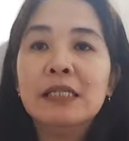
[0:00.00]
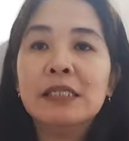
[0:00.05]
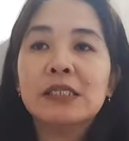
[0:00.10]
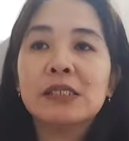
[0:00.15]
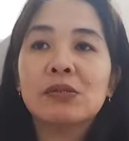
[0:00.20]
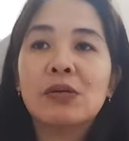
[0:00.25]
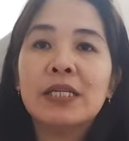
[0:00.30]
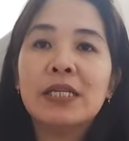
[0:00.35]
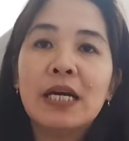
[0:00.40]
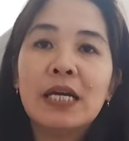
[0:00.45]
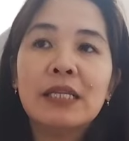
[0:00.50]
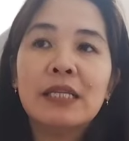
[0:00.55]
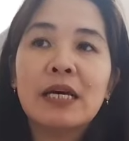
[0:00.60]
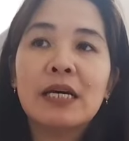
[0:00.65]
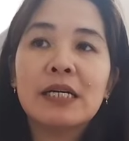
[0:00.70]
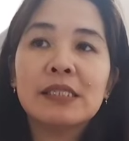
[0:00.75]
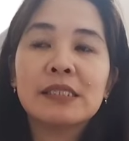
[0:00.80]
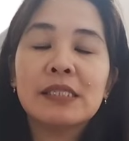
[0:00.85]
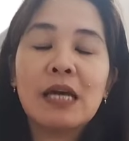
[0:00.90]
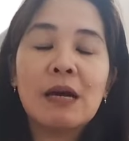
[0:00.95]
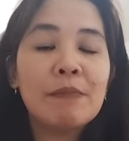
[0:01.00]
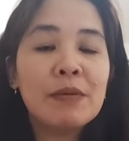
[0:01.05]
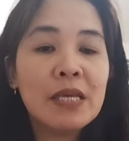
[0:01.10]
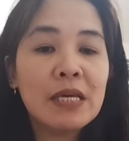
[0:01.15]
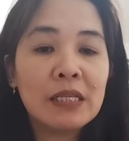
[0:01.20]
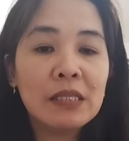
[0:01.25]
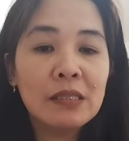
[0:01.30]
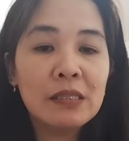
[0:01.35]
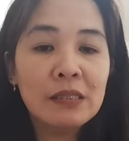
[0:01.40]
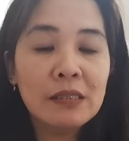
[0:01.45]
So ayan, uh, sinabi
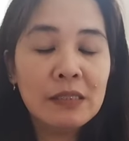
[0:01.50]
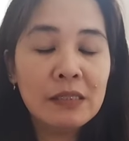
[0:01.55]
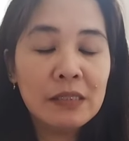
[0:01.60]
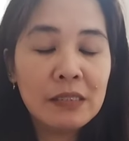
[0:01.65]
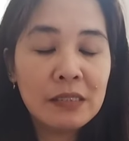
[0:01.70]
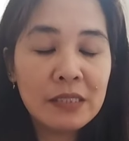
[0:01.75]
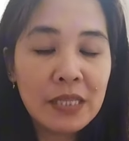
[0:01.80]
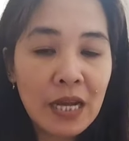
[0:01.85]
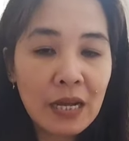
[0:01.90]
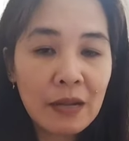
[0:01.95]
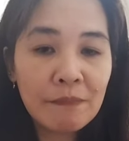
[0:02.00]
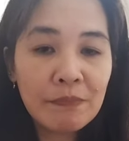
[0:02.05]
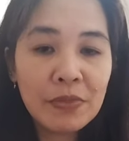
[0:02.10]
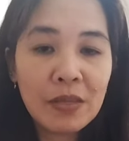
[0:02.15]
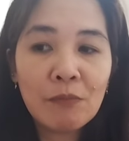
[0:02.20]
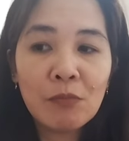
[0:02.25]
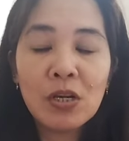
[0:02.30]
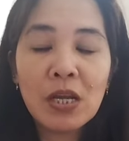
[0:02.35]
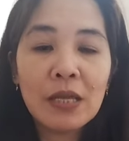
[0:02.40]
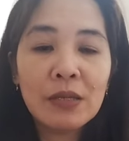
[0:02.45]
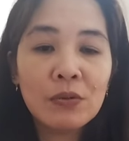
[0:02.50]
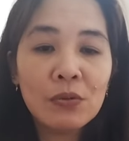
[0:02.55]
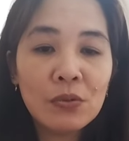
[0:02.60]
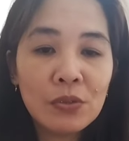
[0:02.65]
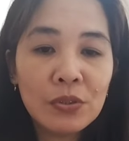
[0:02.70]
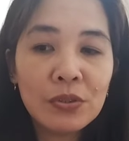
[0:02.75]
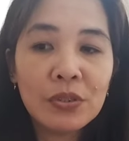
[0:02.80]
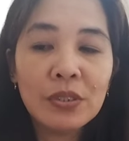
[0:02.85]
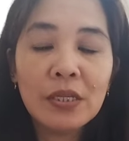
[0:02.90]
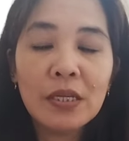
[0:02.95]
niya rin dyan na mula
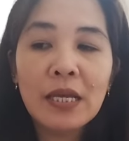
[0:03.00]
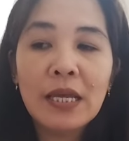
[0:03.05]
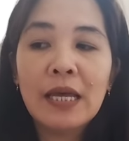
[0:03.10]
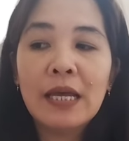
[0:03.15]
noon